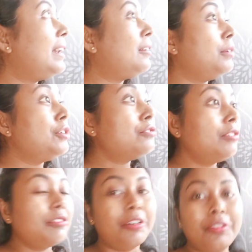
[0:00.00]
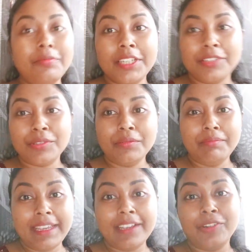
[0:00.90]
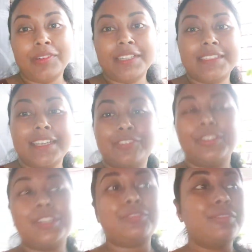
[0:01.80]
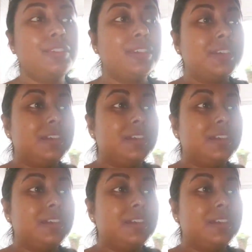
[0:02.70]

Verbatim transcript: মেঘ ভীষণ গরম কিন্তু মেঘ করেছে একটু একটু